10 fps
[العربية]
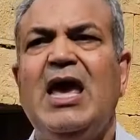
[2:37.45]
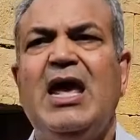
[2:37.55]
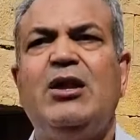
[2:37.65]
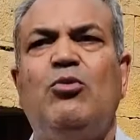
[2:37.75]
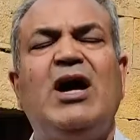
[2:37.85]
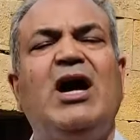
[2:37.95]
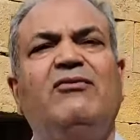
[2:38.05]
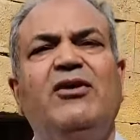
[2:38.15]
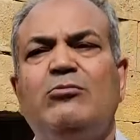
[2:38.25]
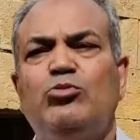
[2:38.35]
أن
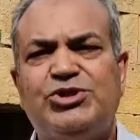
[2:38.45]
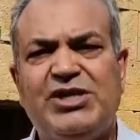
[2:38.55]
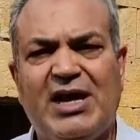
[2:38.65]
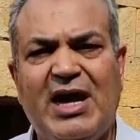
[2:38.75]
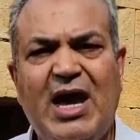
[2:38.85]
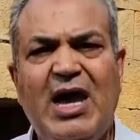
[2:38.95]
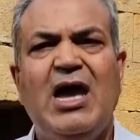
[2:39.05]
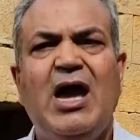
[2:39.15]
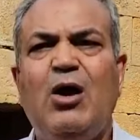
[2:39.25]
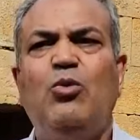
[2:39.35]
وقعت فيه مصارعة
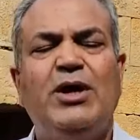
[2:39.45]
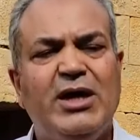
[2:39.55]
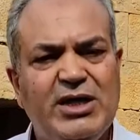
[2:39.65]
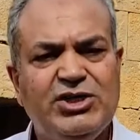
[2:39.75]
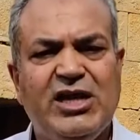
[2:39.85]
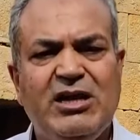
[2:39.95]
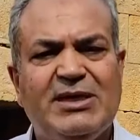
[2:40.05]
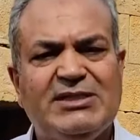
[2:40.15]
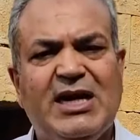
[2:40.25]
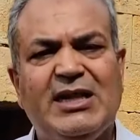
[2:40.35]
أو
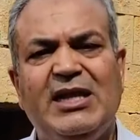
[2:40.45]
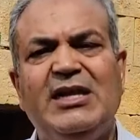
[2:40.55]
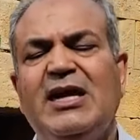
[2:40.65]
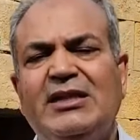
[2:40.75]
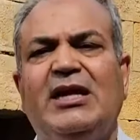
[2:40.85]
جريمة قتل